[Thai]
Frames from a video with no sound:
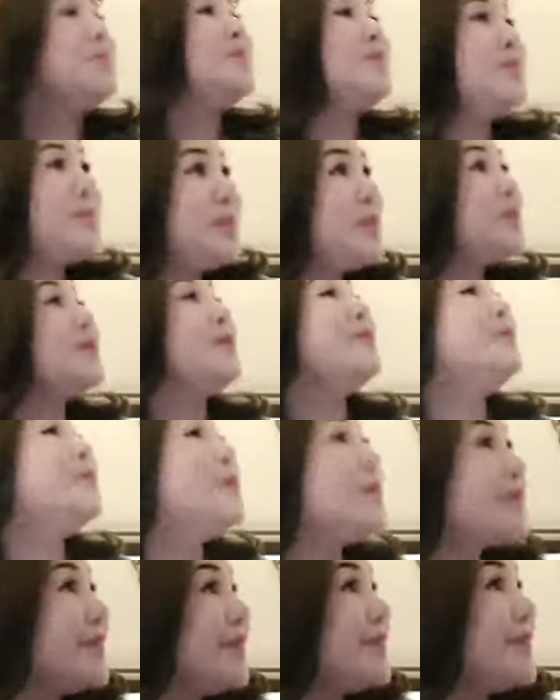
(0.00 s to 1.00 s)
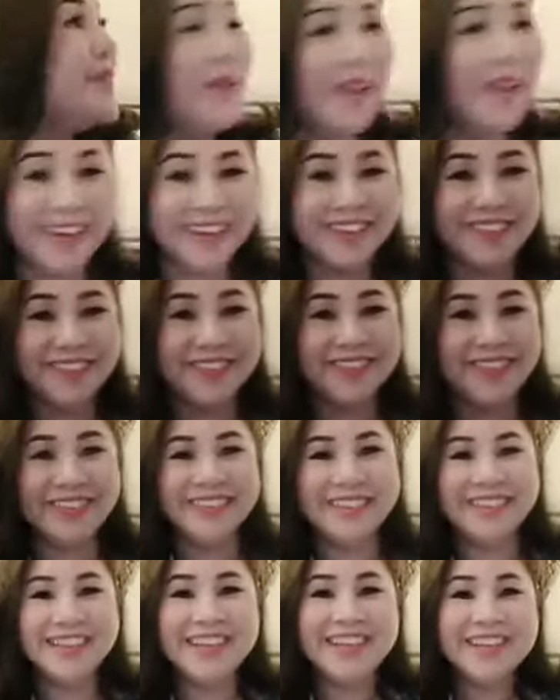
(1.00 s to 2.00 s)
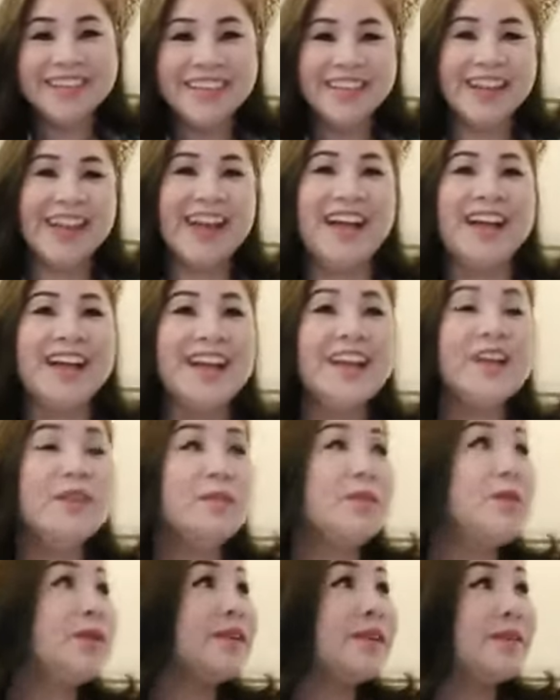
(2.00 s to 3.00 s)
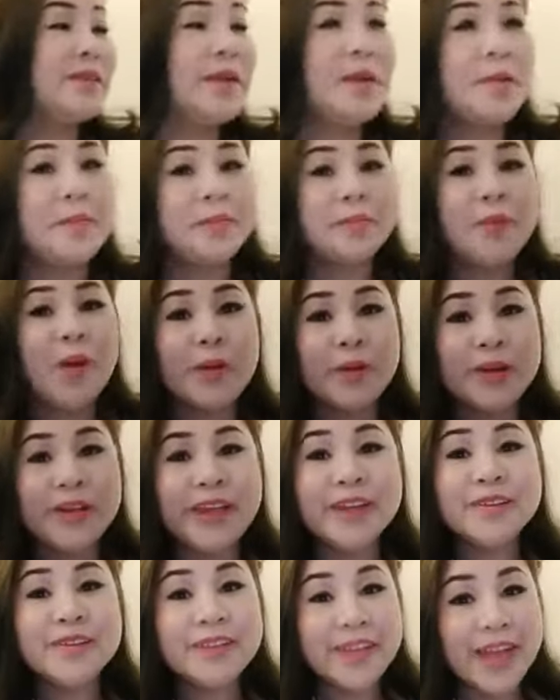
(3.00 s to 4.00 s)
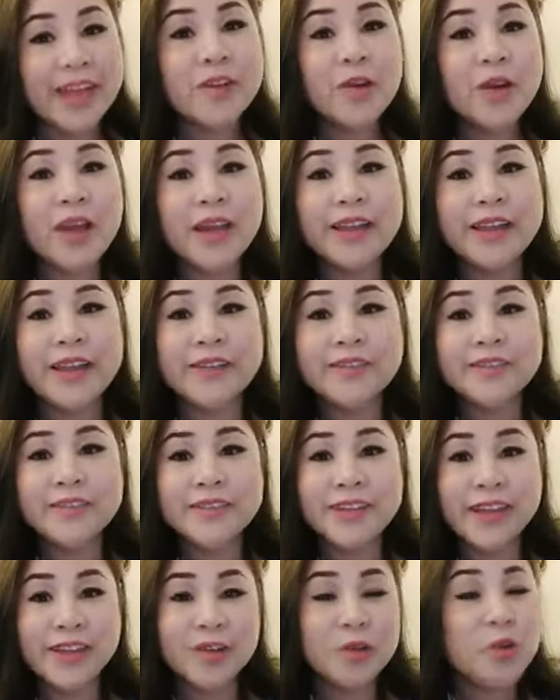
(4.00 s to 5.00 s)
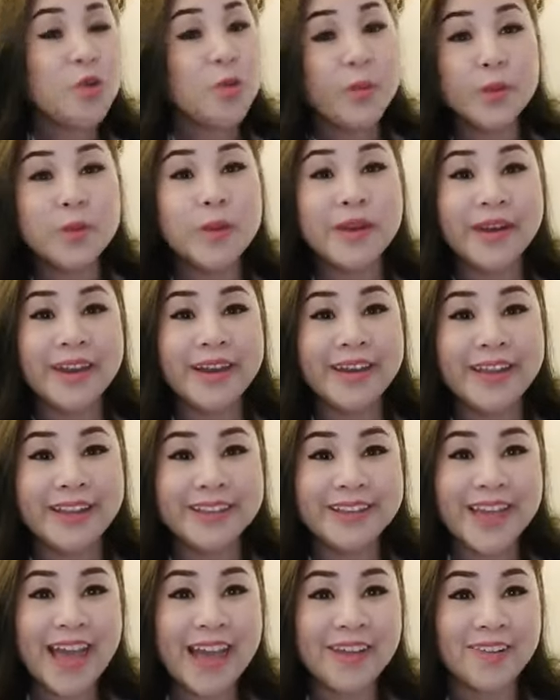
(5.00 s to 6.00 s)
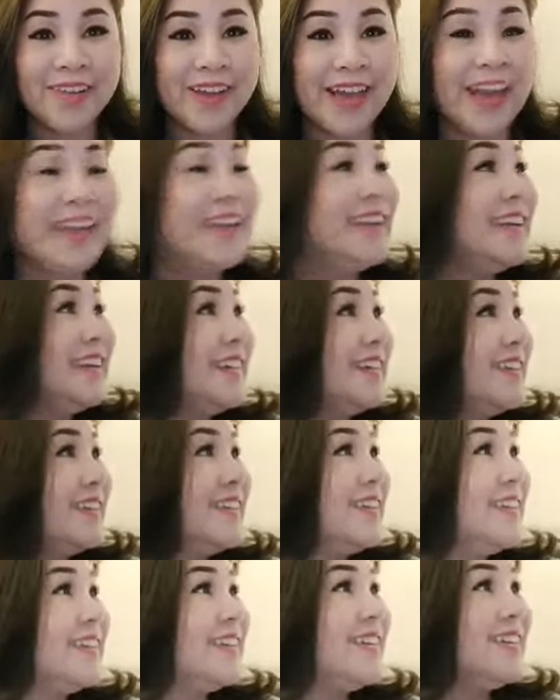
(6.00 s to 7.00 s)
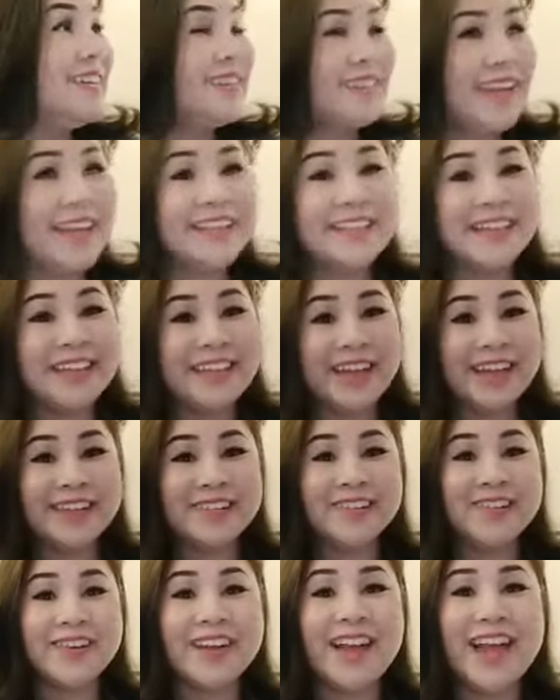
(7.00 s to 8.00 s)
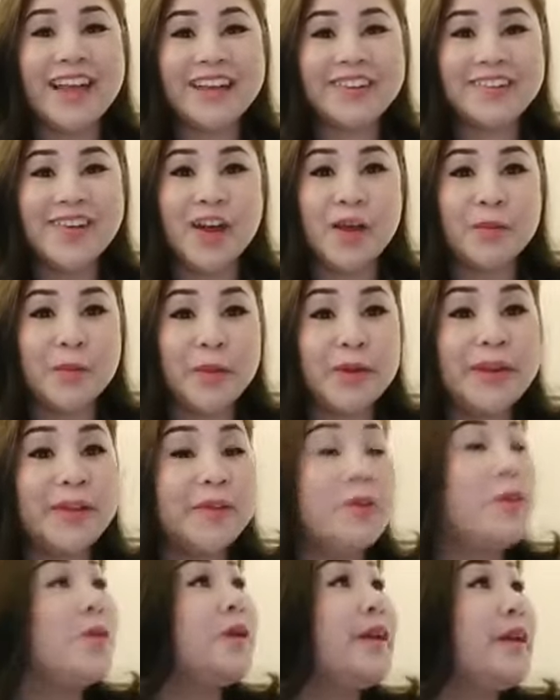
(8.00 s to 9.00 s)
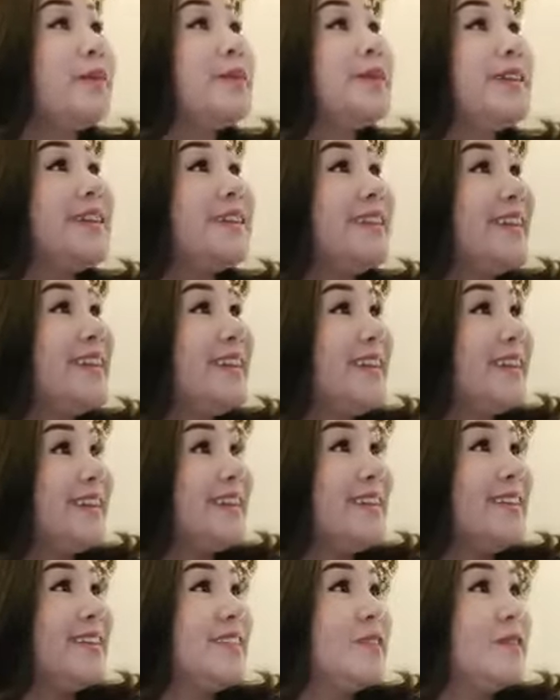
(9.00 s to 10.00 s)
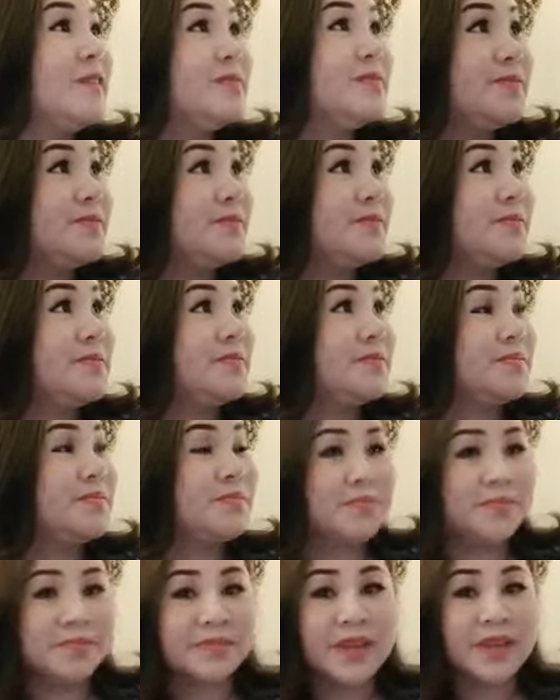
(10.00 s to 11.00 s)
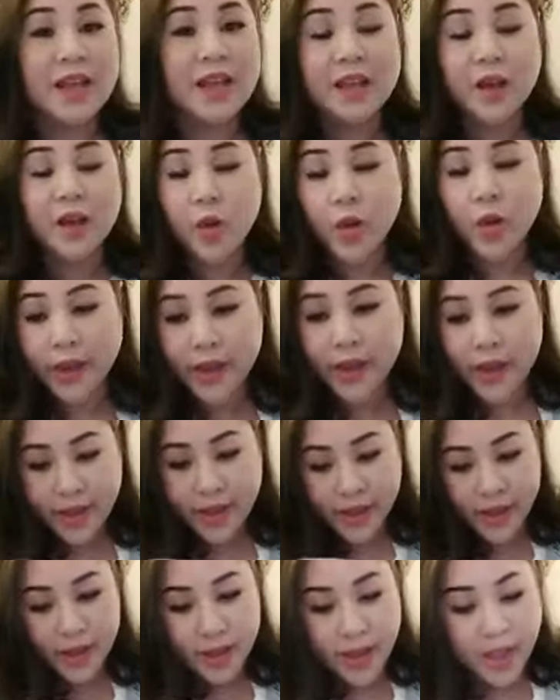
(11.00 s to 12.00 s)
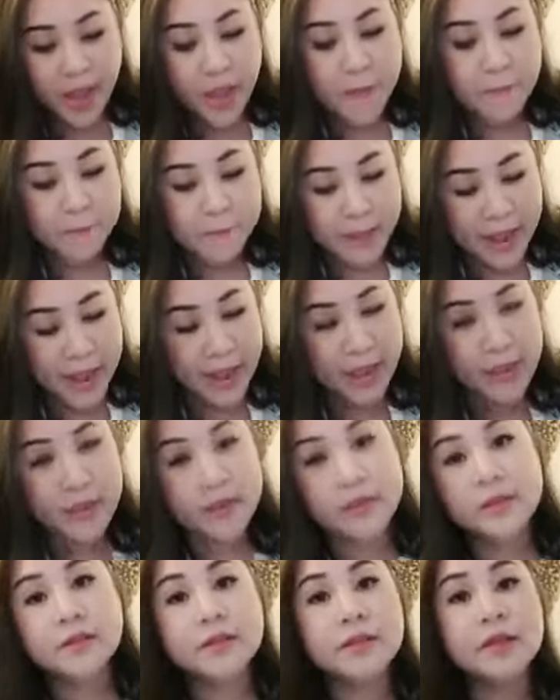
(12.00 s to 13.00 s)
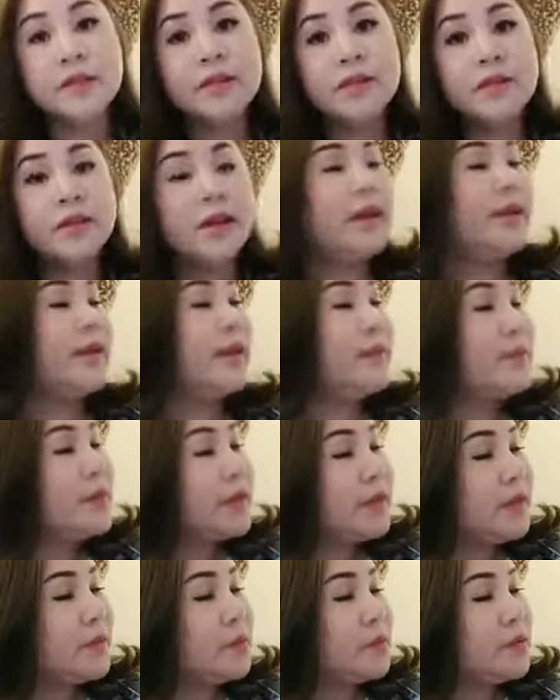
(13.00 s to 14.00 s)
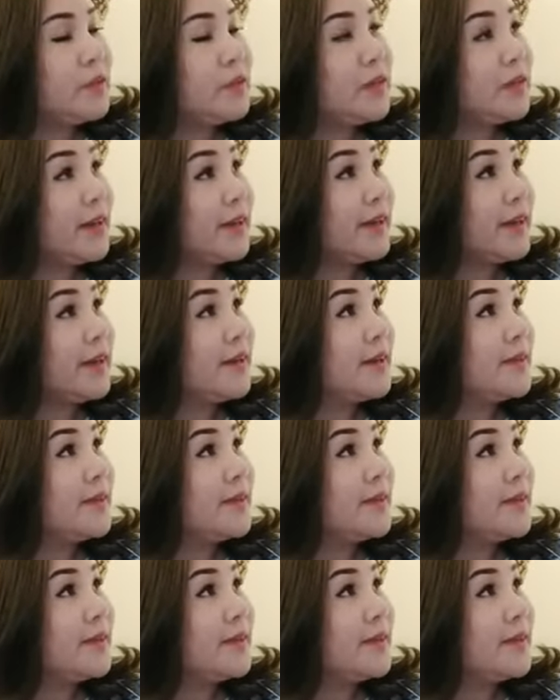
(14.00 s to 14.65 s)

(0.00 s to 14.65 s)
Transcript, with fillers: พูดกับนกได้ด้วย พูดบอกเลี้ยง เลี้ยงนกกับเลี้ยงเลี้ยงลูกไม่รู้ว่าไหนเลี้ยงยากกว่ากันแมวน่าจะเลี้ยงนกง่ายกว่าเพราะนกเลี้ยงมาตั้งแต่เด็ก อืมโอเคมาอะไรนะเมื่อกี้พูดเรื่องอะไรนะ